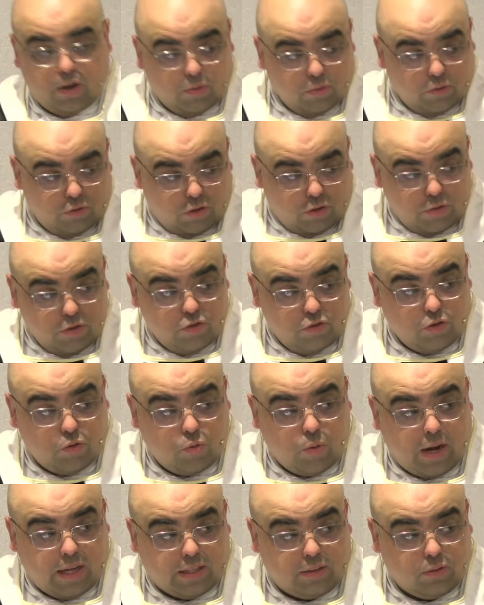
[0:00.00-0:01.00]
dia
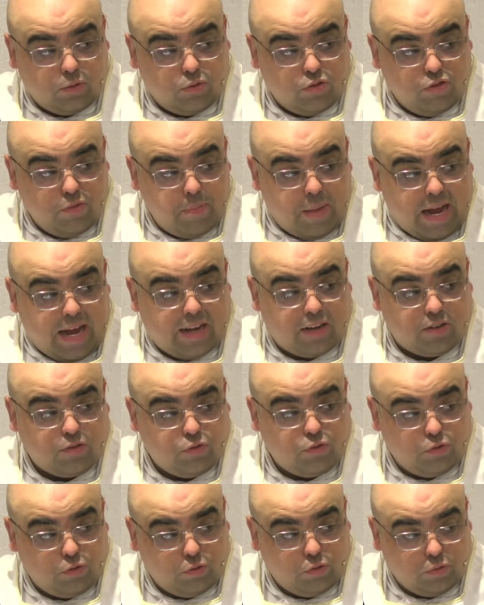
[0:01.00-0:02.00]
24 de
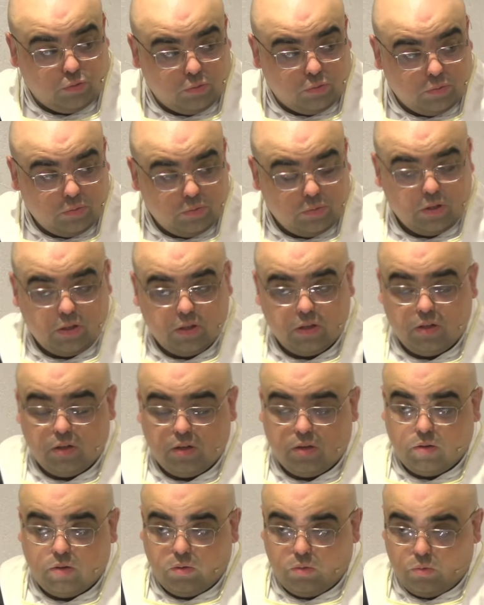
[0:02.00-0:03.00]
março
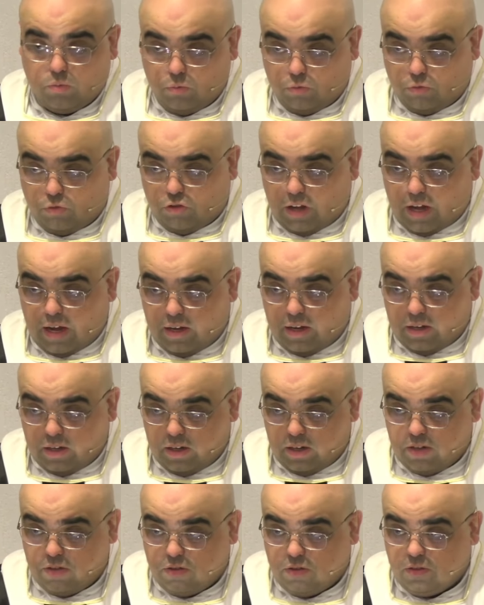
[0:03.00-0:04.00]
um dia
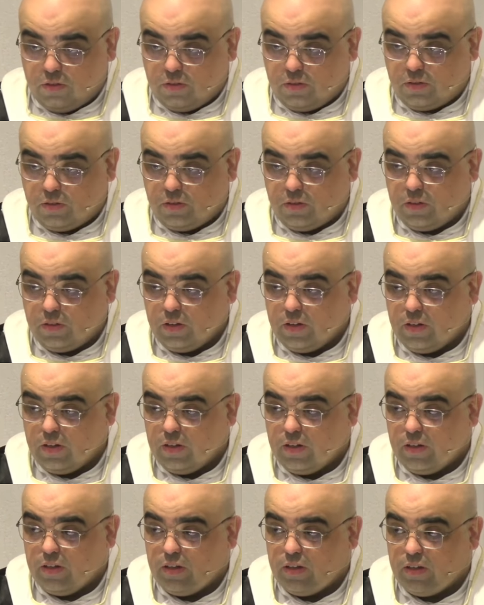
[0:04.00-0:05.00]
antes
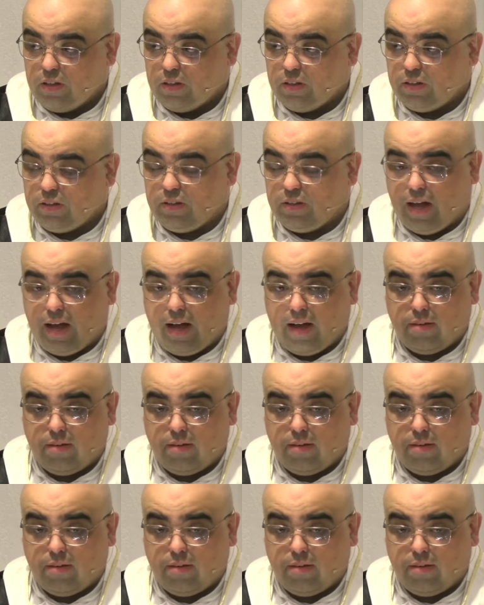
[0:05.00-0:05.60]
da